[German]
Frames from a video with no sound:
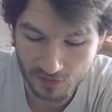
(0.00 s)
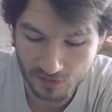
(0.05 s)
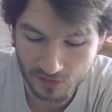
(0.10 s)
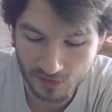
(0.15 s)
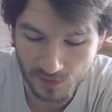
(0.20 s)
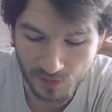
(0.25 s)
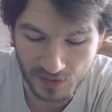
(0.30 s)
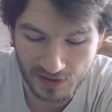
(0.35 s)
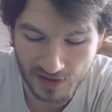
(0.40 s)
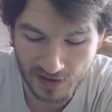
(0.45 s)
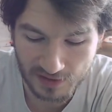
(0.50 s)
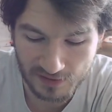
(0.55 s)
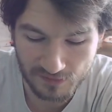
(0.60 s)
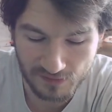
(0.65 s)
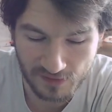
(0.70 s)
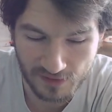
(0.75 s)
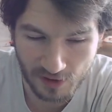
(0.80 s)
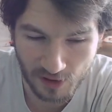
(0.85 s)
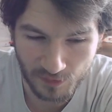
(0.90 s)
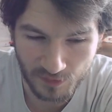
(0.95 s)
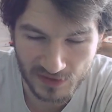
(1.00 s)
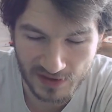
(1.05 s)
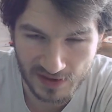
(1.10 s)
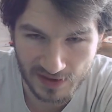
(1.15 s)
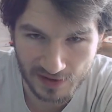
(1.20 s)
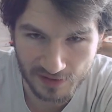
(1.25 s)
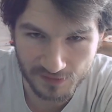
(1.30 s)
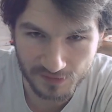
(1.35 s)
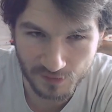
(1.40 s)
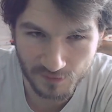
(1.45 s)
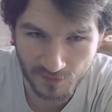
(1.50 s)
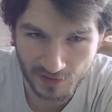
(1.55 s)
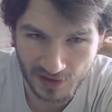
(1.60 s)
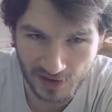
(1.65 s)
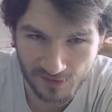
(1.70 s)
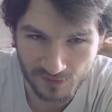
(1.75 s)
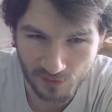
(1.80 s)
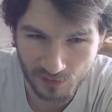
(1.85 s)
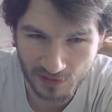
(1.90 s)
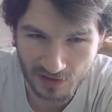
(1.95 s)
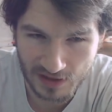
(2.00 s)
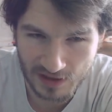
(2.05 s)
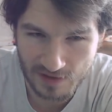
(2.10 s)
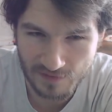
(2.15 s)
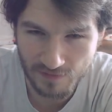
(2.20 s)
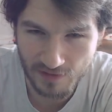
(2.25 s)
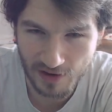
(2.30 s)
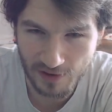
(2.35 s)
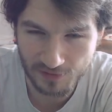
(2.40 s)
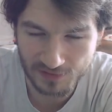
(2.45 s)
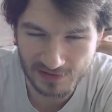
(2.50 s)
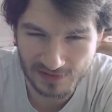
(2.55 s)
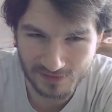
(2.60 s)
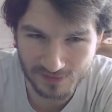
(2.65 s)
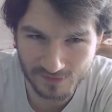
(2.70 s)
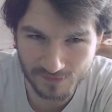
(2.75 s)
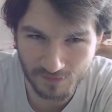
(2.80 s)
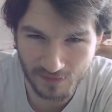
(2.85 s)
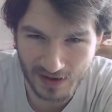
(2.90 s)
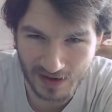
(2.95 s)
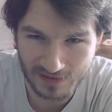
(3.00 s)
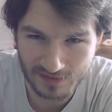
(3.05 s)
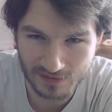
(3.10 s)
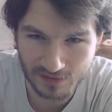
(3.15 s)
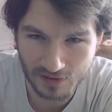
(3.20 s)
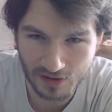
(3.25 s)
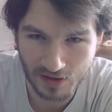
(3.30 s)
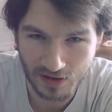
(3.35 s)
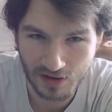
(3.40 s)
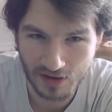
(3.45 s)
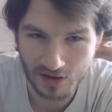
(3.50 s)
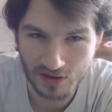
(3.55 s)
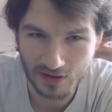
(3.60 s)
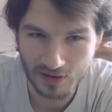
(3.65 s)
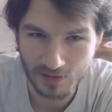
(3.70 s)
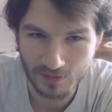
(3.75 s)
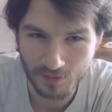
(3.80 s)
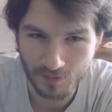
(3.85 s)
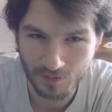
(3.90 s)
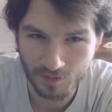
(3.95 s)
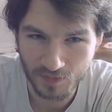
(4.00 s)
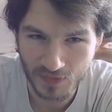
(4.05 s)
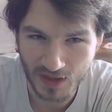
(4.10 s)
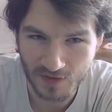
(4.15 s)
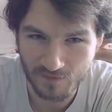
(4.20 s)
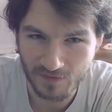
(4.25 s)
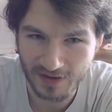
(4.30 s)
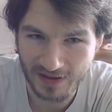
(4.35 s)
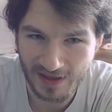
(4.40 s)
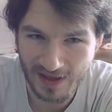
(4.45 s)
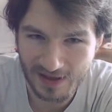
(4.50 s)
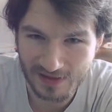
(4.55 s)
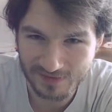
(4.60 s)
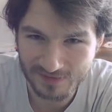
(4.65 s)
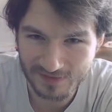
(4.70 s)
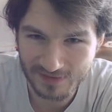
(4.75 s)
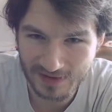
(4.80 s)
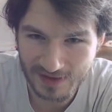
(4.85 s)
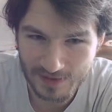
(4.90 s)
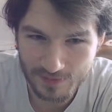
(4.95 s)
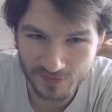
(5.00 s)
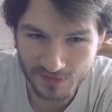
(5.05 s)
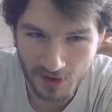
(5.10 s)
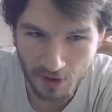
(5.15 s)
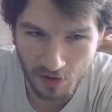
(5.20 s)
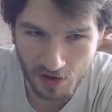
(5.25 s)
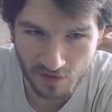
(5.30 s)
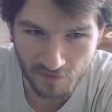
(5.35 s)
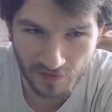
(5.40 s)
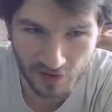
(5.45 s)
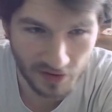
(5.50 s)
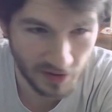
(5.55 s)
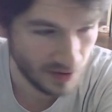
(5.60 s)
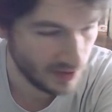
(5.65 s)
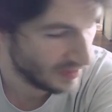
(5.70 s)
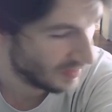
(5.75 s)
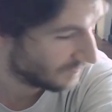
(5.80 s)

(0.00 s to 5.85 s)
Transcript: Und ich bin gar nicht sicher, ob die erste vielleicht okay war und die zweite einfach extrem sauer war.